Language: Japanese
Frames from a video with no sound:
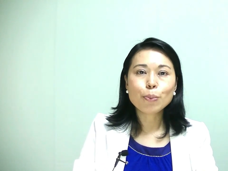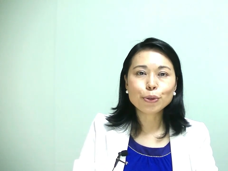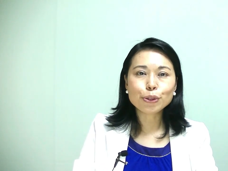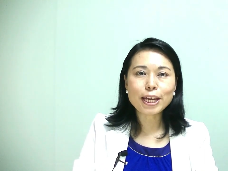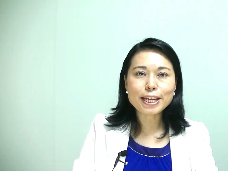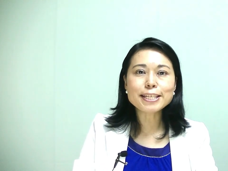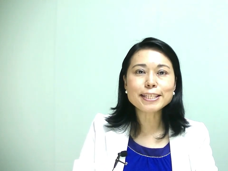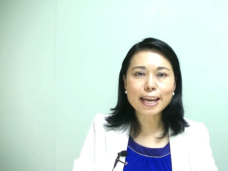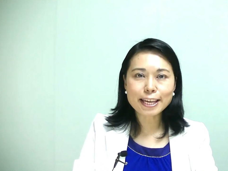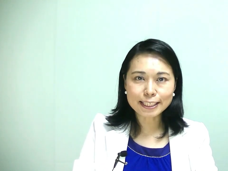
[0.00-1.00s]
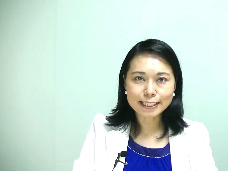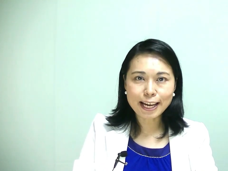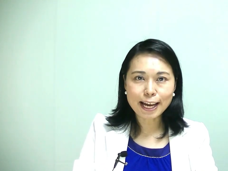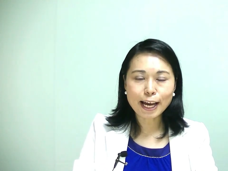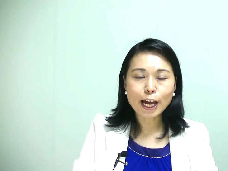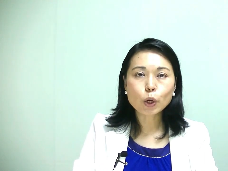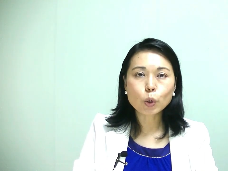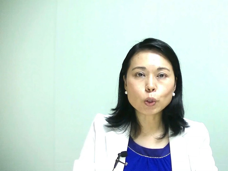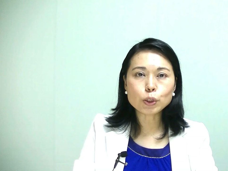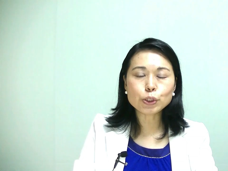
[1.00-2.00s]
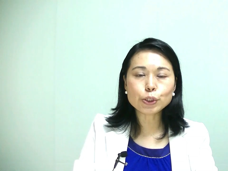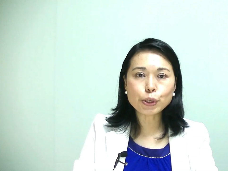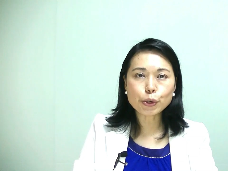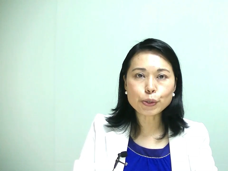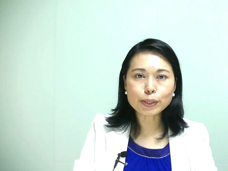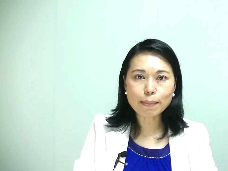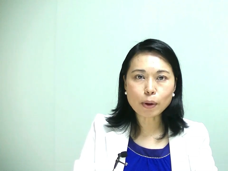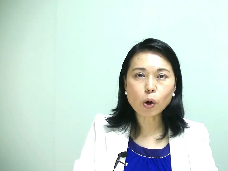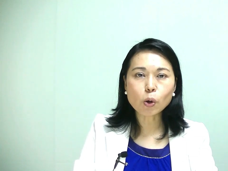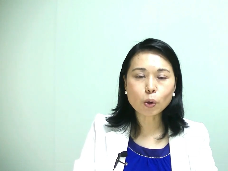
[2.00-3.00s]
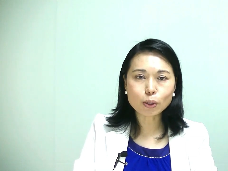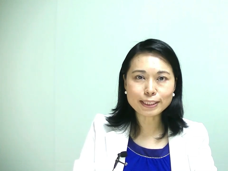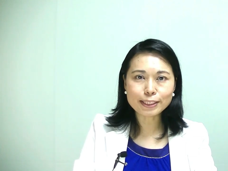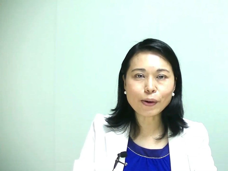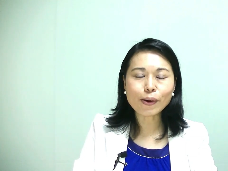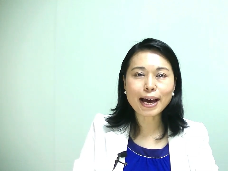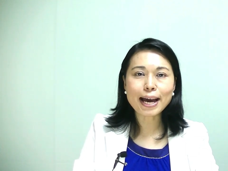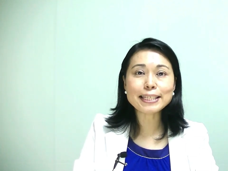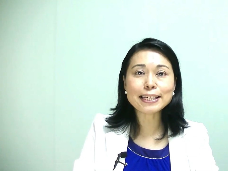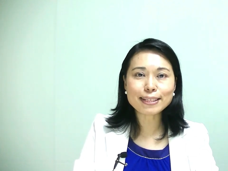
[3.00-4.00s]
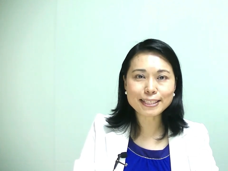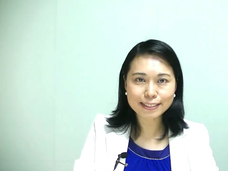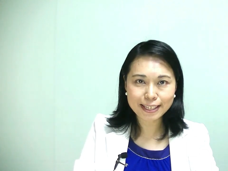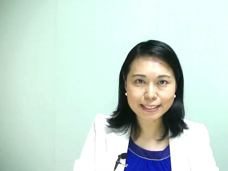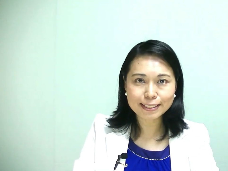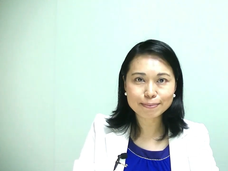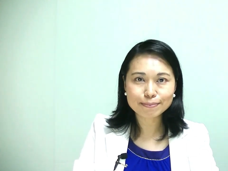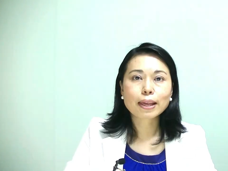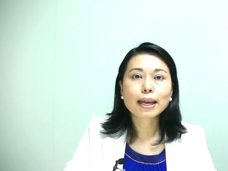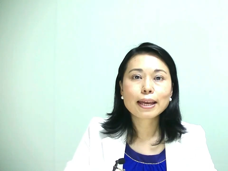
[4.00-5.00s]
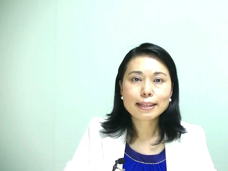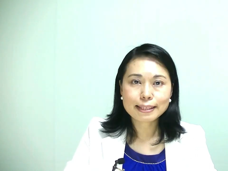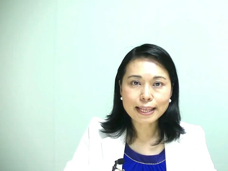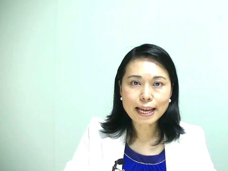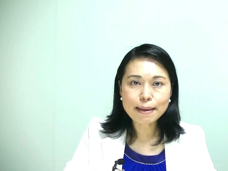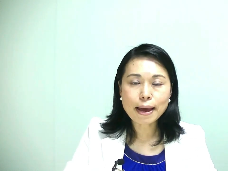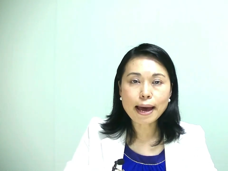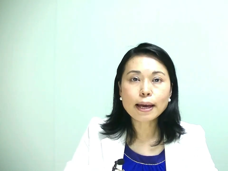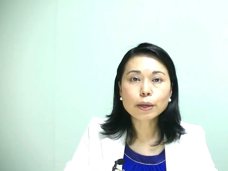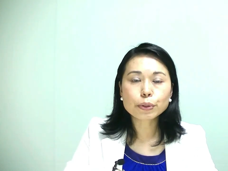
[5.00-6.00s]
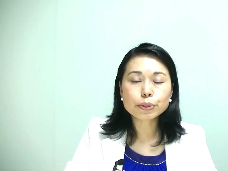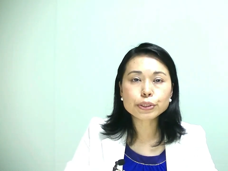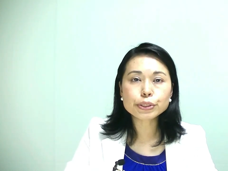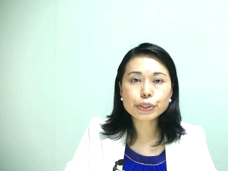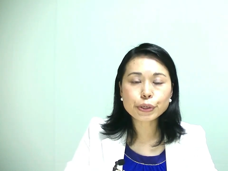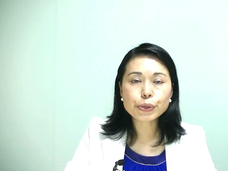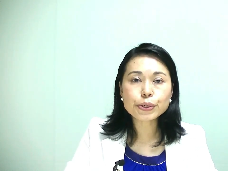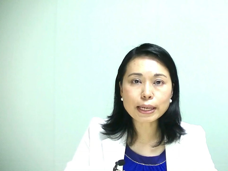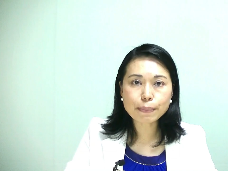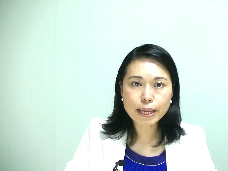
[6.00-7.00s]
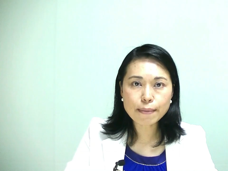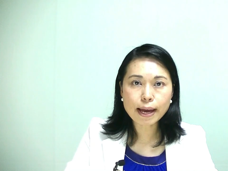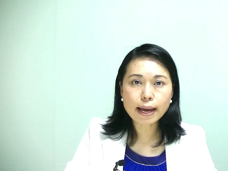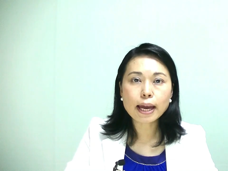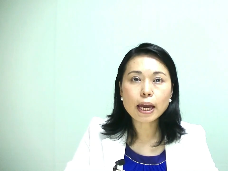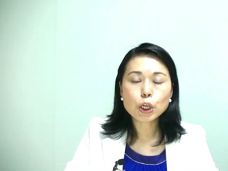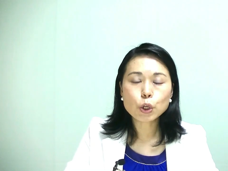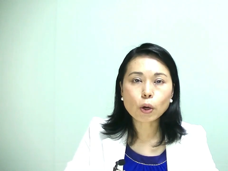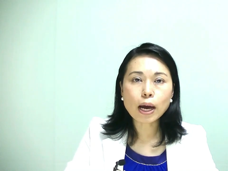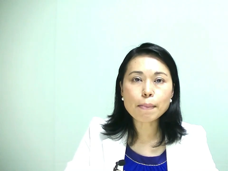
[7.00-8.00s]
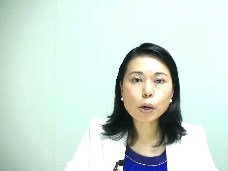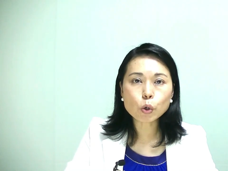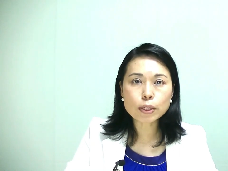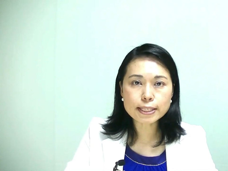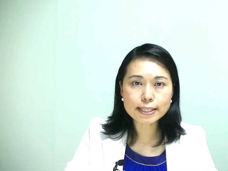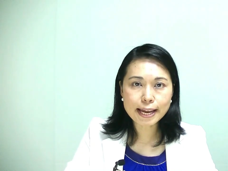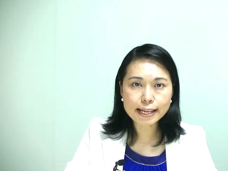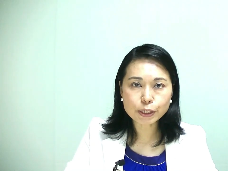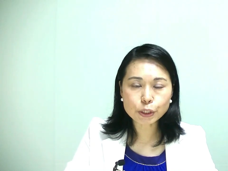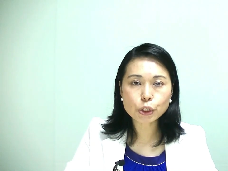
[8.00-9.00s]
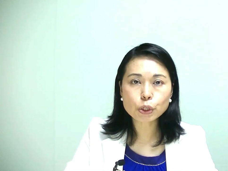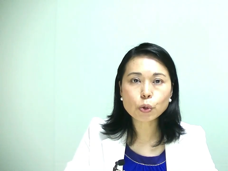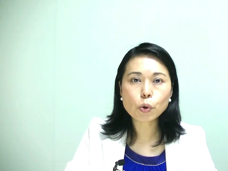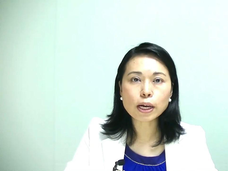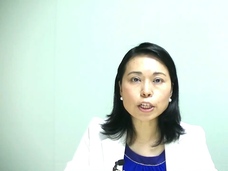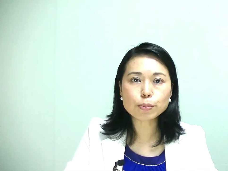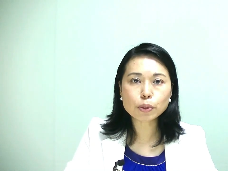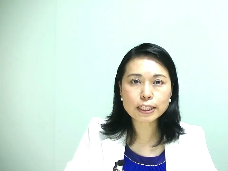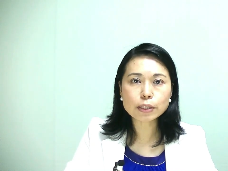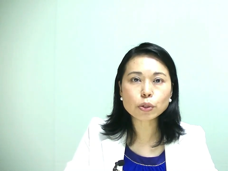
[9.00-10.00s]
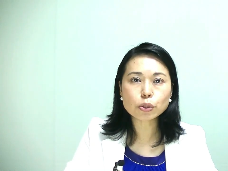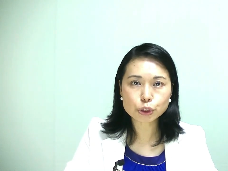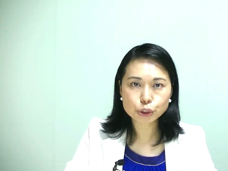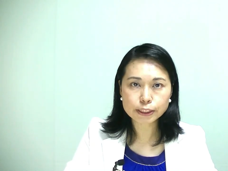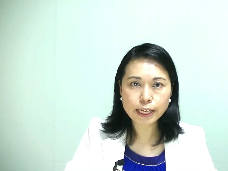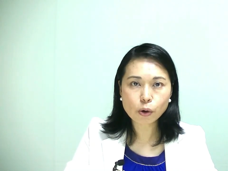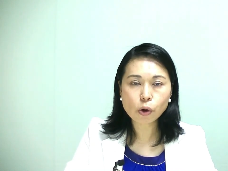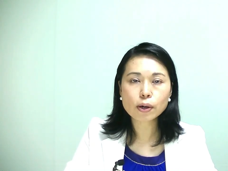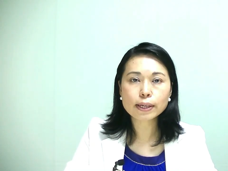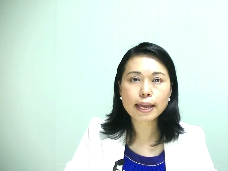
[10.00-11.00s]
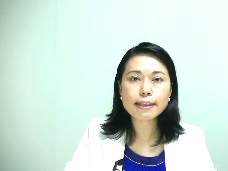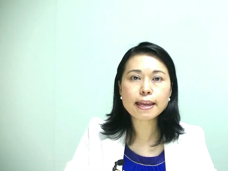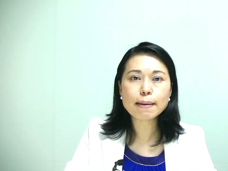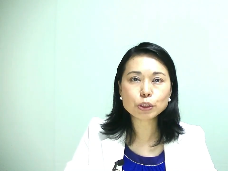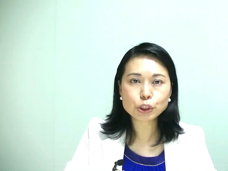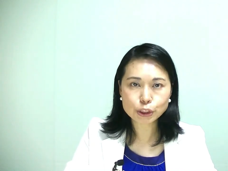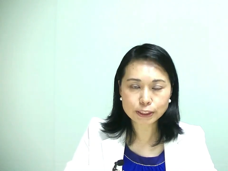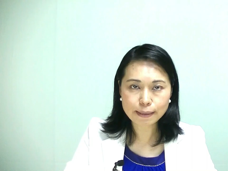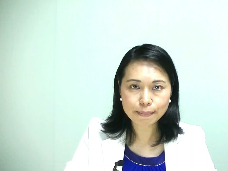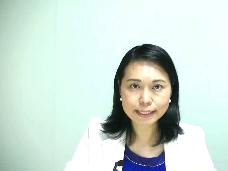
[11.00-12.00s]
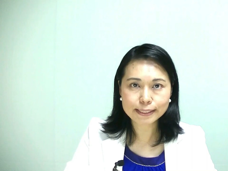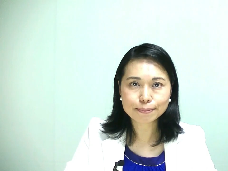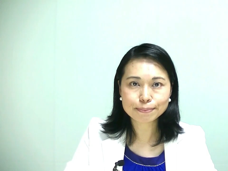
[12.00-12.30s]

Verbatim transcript: 元 NHK キャスターコッスン教育ラボ講師の相澤静です。ただいまコッスン教育ラボでは横浜国立大学合格プロジェクトの塾生を限定募集しています。